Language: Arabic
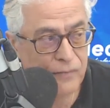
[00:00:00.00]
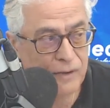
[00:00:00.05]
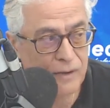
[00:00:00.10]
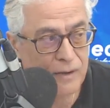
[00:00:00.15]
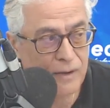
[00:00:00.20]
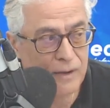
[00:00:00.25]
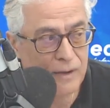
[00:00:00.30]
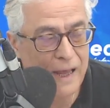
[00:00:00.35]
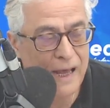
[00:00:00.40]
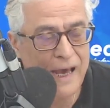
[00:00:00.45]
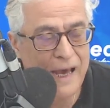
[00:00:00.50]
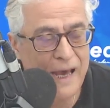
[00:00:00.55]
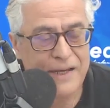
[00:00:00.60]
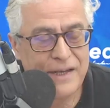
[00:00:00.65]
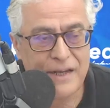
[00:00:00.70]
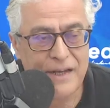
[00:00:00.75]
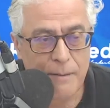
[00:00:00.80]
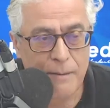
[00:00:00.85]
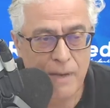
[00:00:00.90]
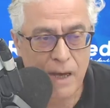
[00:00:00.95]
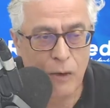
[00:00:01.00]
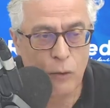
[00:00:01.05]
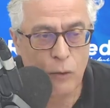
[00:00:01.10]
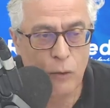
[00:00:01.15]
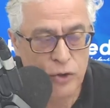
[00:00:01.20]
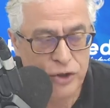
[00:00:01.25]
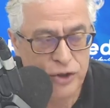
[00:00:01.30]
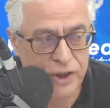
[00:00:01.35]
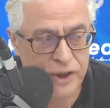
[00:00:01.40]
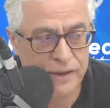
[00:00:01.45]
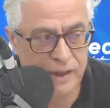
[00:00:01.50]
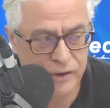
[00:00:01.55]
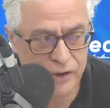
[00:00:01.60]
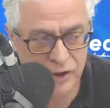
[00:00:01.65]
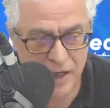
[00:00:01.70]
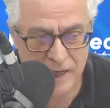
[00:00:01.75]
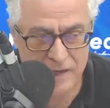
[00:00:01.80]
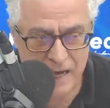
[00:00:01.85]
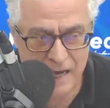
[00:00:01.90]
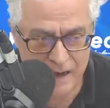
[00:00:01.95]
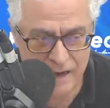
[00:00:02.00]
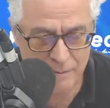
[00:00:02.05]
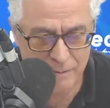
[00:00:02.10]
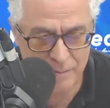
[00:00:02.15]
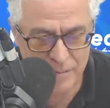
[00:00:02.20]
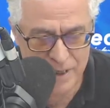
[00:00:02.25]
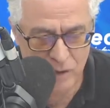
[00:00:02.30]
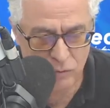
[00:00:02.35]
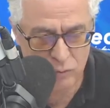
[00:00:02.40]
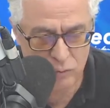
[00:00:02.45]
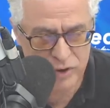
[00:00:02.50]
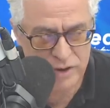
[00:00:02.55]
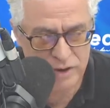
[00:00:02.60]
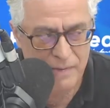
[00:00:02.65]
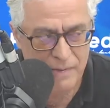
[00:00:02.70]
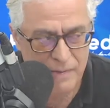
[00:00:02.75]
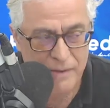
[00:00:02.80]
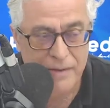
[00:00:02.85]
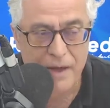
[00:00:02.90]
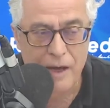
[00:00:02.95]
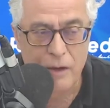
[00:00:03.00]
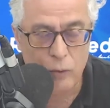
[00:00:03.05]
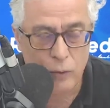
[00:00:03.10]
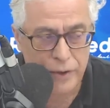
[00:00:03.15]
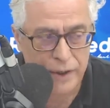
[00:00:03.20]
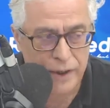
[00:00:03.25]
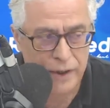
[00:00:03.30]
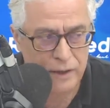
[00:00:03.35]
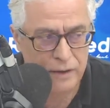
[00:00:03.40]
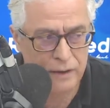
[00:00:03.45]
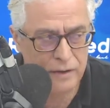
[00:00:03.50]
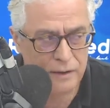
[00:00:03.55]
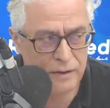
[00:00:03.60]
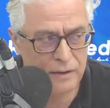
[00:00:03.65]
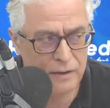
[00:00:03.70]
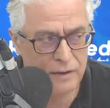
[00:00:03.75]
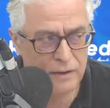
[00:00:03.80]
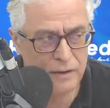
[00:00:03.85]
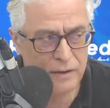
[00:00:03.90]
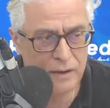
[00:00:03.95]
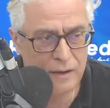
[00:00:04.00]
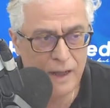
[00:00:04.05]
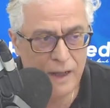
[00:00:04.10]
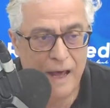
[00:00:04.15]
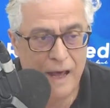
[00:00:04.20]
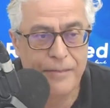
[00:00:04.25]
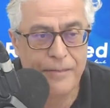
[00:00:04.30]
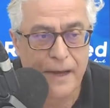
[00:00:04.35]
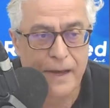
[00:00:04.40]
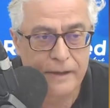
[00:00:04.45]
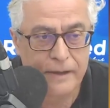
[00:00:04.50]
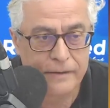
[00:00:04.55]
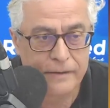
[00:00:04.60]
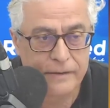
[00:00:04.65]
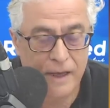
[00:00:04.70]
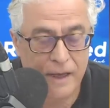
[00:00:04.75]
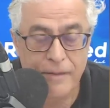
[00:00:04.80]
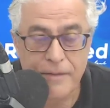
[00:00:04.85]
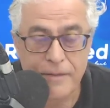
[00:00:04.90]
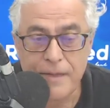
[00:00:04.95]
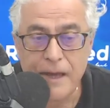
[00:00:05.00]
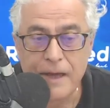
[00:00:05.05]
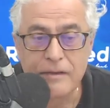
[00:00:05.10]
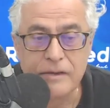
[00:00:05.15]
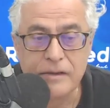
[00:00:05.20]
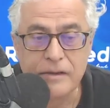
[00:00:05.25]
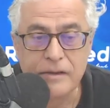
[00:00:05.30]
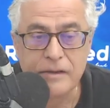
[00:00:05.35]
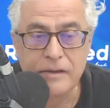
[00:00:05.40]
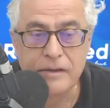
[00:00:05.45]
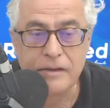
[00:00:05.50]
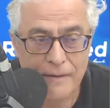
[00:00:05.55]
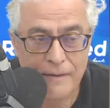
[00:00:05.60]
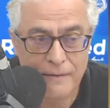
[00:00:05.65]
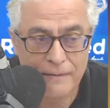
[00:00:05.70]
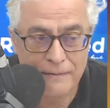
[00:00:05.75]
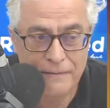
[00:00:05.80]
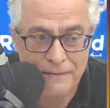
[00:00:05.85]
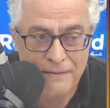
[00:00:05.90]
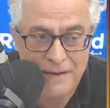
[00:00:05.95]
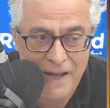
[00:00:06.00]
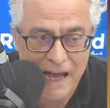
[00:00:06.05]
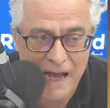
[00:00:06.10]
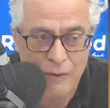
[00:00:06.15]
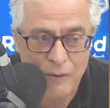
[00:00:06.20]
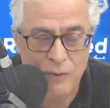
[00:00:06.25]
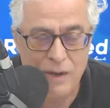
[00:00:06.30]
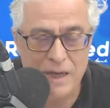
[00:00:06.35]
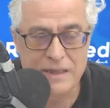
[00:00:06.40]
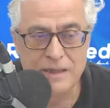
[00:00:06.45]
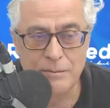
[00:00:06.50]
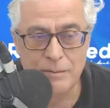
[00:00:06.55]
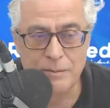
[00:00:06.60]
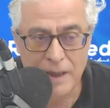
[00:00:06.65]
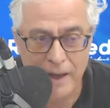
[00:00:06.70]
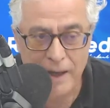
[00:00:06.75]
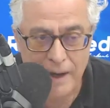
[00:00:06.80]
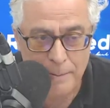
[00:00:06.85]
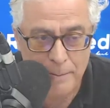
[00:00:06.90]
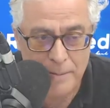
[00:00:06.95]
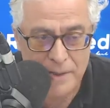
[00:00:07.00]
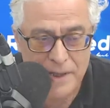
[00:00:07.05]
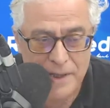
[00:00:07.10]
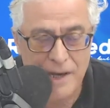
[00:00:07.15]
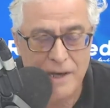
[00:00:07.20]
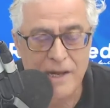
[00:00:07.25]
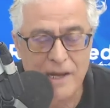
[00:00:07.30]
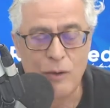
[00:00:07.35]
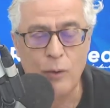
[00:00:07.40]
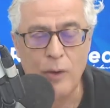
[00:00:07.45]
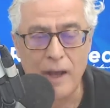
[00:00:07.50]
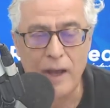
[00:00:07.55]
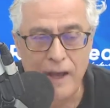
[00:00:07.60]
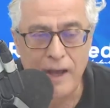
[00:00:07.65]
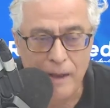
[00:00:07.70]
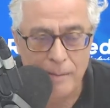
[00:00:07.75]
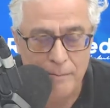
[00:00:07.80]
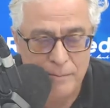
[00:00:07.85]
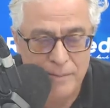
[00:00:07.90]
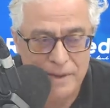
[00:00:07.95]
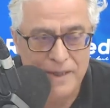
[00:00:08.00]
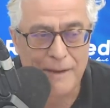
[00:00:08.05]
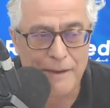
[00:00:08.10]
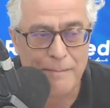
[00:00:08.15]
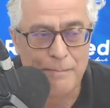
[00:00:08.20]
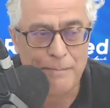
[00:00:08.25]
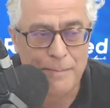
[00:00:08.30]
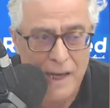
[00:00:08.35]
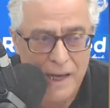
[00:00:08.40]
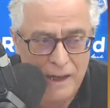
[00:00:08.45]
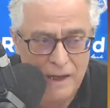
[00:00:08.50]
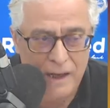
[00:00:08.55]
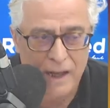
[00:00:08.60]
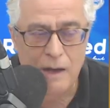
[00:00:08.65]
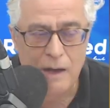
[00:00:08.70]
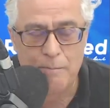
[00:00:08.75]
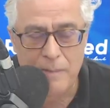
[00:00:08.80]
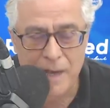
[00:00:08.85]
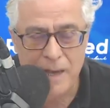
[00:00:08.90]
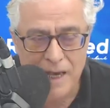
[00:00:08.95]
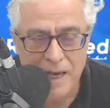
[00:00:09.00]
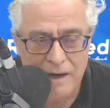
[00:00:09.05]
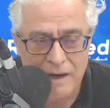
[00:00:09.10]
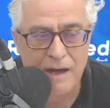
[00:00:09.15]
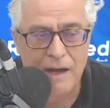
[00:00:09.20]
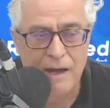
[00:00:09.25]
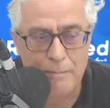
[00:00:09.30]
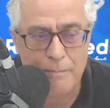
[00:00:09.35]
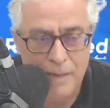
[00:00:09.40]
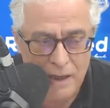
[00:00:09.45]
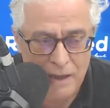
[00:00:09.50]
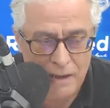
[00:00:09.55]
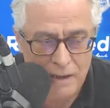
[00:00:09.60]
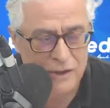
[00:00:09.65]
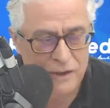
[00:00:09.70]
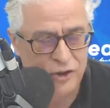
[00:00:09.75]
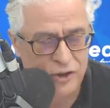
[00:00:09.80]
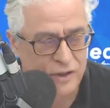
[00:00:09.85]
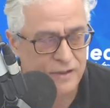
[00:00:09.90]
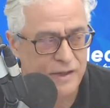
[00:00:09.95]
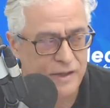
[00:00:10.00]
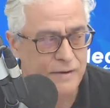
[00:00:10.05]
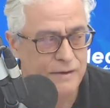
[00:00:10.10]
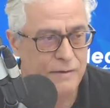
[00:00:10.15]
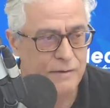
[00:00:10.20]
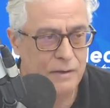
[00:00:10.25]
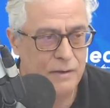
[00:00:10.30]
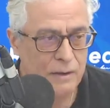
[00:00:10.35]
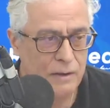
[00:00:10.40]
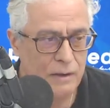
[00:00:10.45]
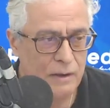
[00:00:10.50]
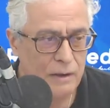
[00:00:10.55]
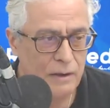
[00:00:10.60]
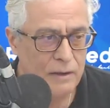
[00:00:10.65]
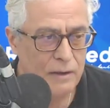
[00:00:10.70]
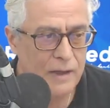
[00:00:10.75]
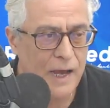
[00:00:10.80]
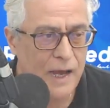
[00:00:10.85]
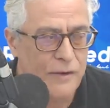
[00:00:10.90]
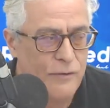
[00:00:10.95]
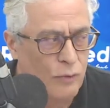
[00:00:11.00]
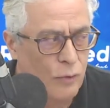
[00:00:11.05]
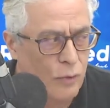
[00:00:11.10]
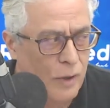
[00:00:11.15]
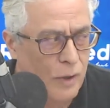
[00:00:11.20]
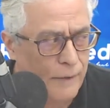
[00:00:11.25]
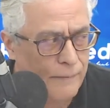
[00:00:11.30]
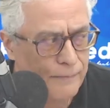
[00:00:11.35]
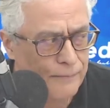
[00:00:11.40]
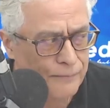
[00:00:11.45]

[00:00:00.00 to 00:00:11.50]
أينما وجدت جالية عربية مسلمة ضروري الضغط الضغط في العواصم الغربية له أهمية بالغة بالغة بالغة جدا لأنه